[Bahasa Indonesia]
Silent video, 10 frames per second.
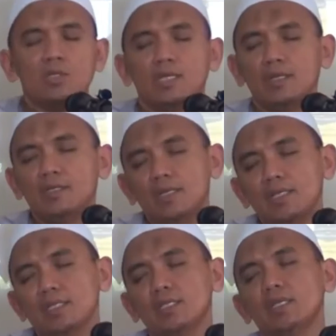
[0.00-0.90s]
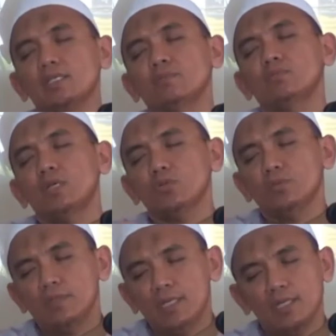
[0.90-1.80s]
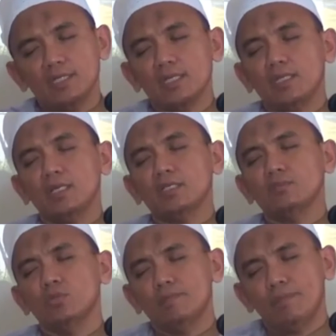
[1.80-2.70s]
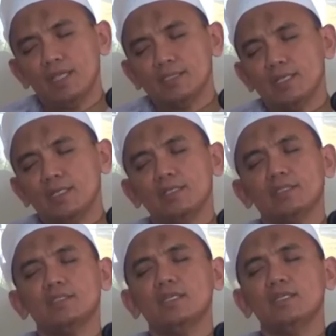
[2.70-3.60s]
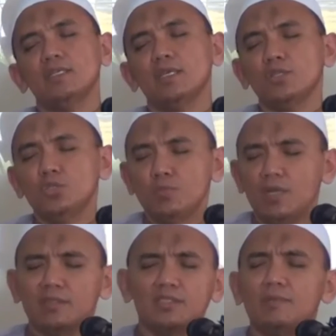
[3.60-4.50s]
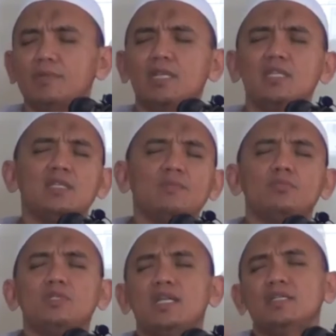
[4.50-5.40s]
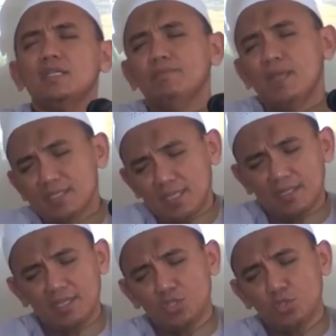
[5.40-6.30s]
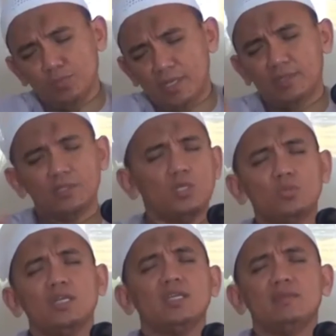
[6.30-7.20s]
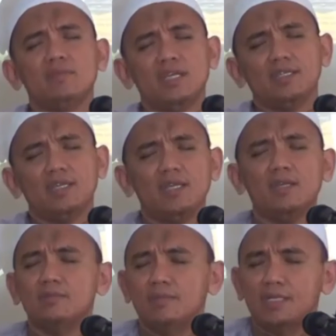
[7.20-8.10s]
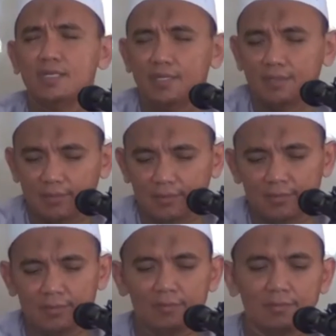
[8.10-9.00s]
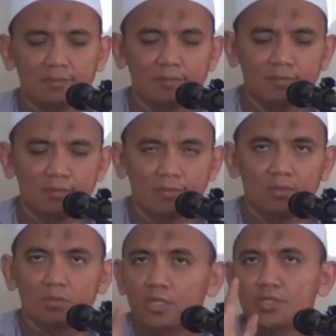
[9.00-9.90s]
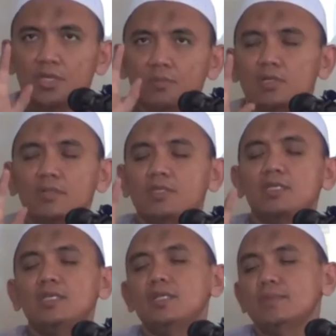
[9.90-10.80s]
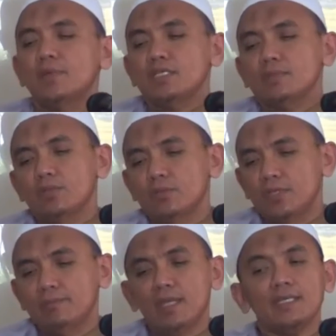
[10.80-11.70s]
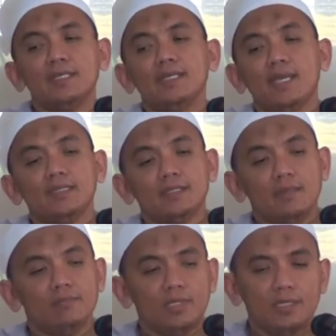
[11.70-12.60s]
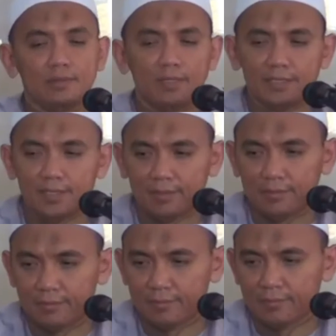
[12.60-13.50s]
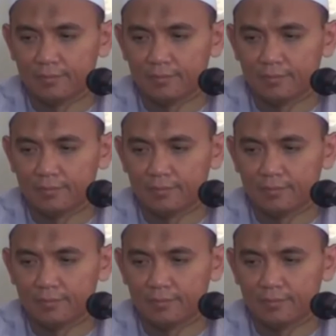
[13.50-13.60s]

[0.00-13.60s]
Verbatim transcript: Tahukah Anda di sana ada sebuah rumah, eh, di sana ada sebuah pasar yang terjadi hanya di hari Jumat. Tiap kali dia pulang dari pasar di hari Jumat, keluarganya mengatakan, "Aku melihat Wajahmu lebih indah daripada sebelumnya. Makin ganteng pulang dari pasar.